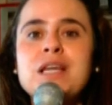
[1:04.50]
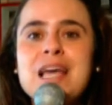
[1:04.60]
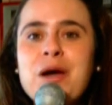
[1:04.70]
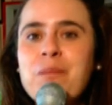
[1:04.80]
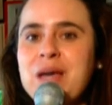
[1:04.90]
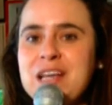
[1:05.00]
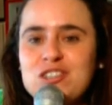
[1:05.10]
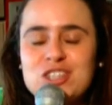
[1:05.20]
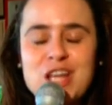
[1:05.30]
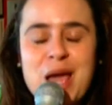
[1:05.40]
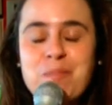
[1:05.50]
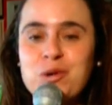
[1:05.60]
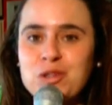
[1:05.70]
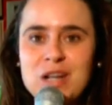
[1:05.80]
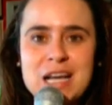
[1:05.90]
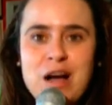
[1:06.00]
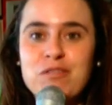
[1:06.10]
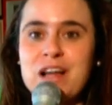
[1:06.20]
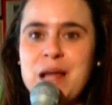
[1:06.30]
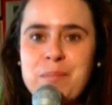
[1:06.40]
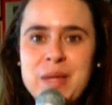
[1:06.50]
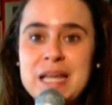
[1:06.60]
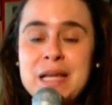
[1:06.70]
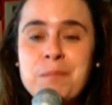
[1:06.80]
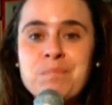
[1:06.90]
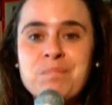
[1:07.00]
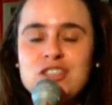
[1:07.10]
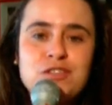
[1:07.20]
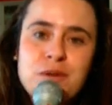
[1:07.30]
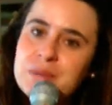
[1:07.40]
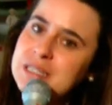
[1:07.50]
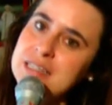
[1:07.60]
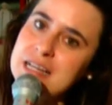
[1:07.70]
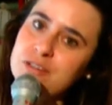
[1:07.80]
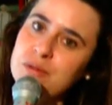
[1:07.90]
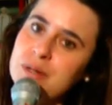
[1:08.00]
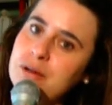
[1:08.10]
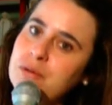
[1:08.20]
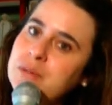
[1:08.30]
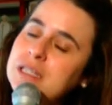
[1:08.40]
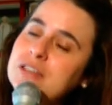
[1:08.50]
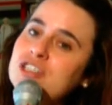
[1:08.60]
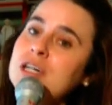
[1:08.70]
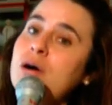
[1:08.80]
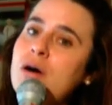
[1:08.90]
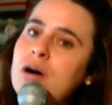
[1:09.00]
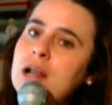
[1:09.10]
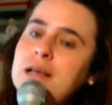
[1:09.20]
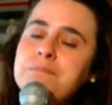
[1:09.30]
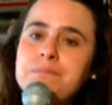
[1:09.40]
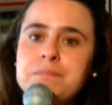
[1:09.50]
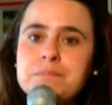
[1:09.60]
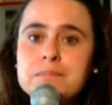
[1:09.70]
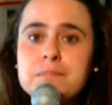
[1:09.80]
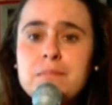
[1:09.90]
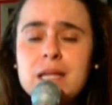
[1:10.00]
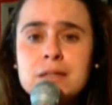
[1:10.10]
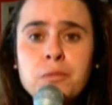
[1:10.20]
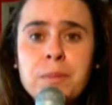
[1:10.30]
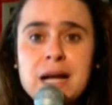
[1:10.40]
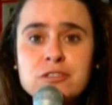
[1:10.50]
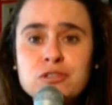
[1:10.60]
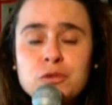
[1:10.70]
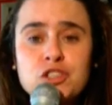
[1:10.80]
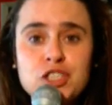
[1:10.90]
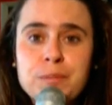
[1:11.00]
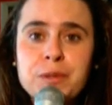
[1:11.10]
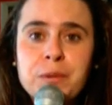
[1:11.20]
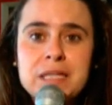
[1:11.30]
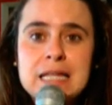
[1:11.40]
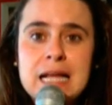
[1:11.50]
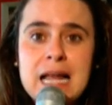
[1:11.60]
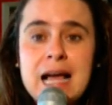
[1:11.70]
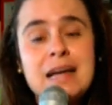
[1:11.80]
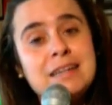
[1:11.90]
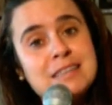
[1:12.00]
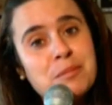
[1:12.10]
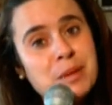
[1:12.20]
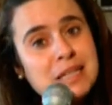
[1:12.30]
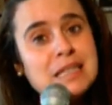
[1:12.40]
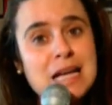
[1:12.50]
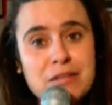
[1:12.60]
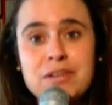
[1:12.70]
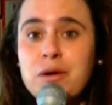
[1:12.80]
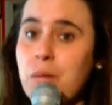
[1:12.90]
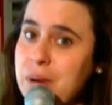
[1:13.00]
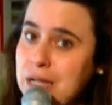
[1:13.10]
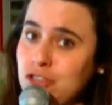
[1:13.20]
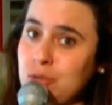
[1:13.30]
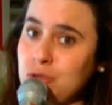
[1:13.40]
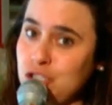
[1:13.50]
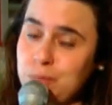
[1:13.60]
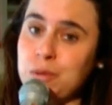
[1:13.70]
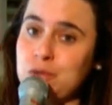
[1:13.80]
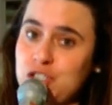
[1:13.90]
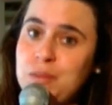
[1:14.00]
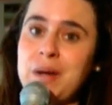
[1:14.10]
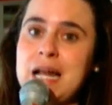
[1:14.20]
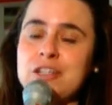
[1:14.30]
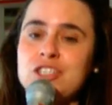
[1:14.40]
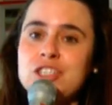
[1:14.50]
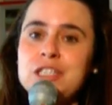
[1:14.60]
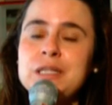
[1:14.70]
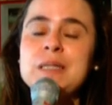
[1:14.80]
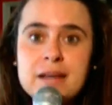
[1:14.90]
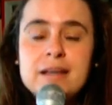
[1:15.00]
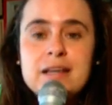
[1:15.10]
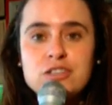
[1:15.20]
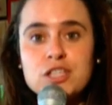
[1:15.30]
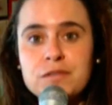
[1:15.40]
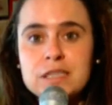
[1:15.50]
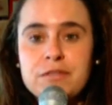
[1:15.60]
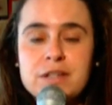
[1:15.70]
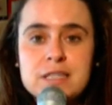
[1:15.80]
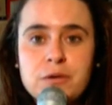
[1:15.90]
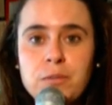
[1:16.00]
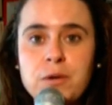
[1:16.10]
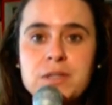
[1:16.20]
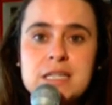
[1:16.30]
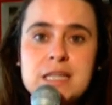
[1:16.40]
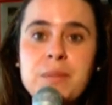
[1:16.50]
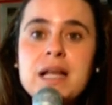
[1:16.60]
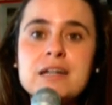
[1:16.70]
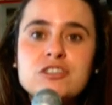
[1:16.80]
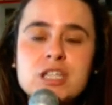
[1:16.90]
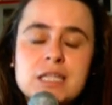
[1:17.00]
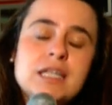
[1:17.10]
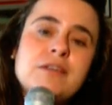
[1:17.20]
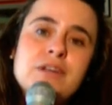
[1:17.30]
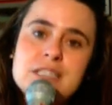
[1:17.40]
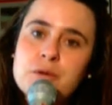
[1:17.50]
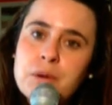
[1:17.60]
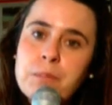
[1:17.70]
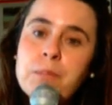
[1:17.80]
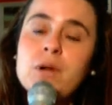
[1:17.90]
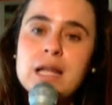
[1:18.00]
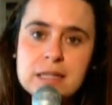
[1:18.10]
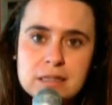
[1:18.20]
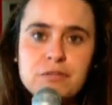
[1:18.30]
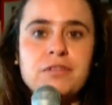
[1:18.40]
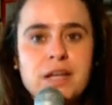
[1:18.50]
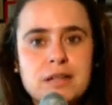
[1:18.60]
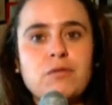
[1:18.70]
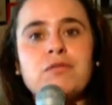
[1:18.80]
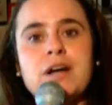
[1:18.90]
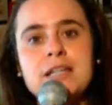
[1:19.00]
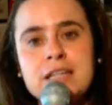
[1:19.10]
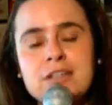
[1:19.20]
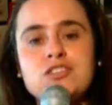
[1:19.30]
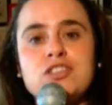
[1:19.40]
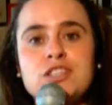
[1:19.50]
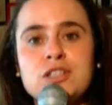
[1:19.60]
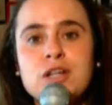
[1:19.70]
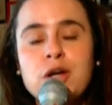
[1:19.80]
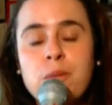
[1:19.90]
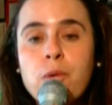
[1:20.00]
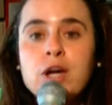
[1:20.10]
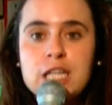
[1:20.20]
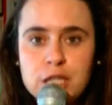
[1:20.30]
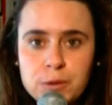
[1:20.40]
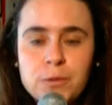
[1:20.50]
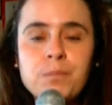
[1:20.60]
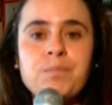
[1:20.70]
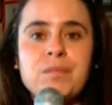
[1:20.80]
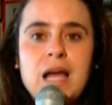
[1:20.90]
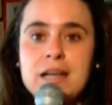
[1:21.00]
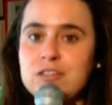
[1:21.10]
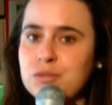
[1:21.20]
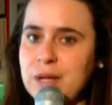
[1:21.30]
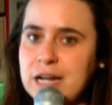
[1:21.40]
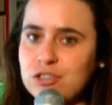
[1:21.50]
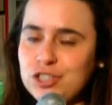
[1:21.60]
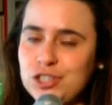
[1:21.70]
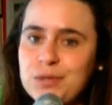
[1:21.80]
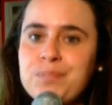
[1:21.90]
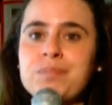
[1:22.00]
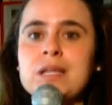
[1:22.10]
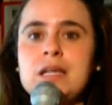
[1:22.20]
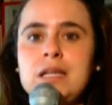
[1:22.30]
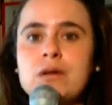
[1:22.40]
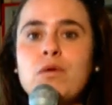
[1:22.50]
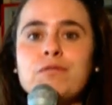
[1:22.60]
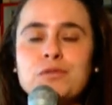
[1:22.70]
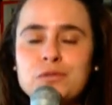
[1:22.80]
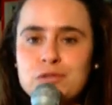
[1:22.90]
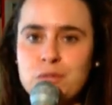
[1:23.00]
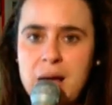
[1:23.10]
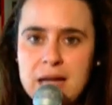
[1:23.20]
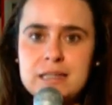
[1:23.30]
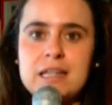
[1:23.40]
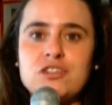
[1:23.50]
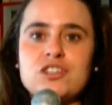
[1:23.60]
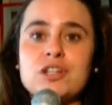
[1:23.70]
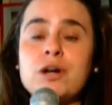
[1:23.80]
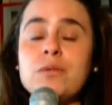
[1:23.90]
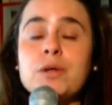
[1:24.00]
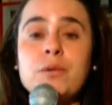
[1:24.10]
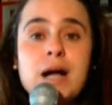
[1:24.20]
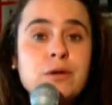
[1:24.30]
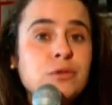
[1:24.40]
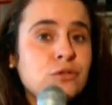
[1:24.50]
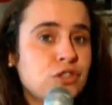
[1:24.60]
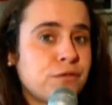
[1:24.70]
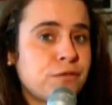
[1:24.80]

e realmente é muito legal, vale a pena. A gente foi pesquisar sobre a comida de Angola e um prato típico que tem lá e também tem a ver com um prato típico de Paraty. E a gente vai estar tá fazendo uma coisa semelhante aqui, que vai ser uma polenta feita com farinha de moinho, aqui de Paraty, e com frutos do mar da região e o caruru de